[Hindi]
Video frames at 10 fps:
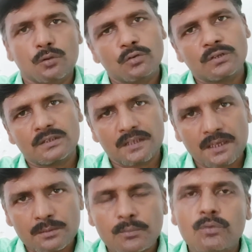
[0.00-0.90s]
दो से
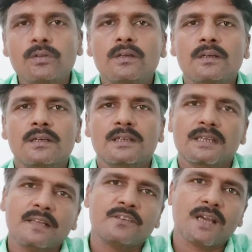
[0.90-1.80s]
तीन बूंद
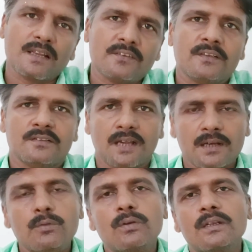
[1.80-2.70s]
या चार से
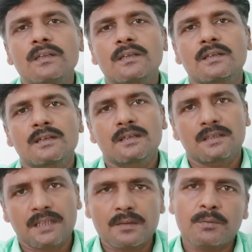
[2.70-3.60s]
छः गोली
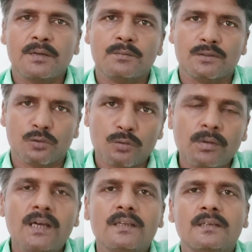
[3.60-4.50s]
दिन भर में दो
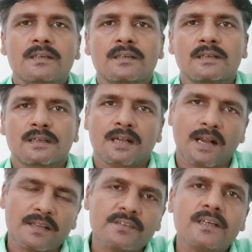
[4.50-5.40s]
बार
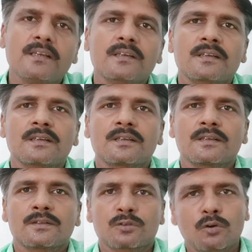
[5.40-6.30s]
खासकर
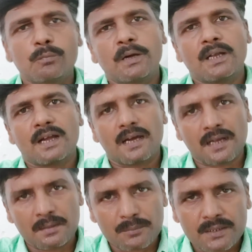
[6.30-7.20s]
दोपहर
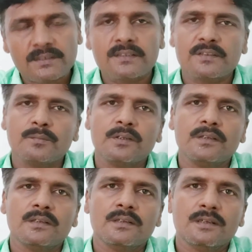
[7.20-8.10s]
आराम करते
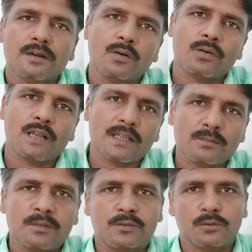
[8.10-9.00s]
समय और
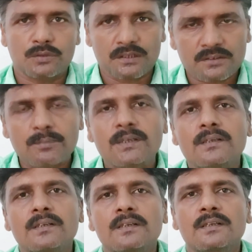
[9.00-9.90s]
रात में सोते समय
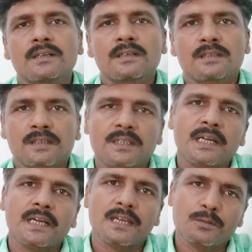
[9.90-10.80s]

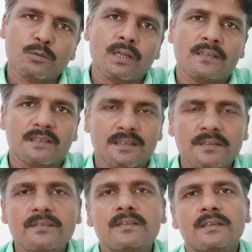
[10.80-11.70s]
तथा एलमिना
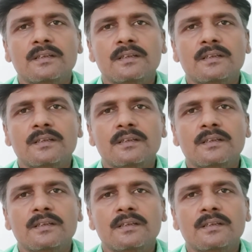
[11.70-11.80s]
तीस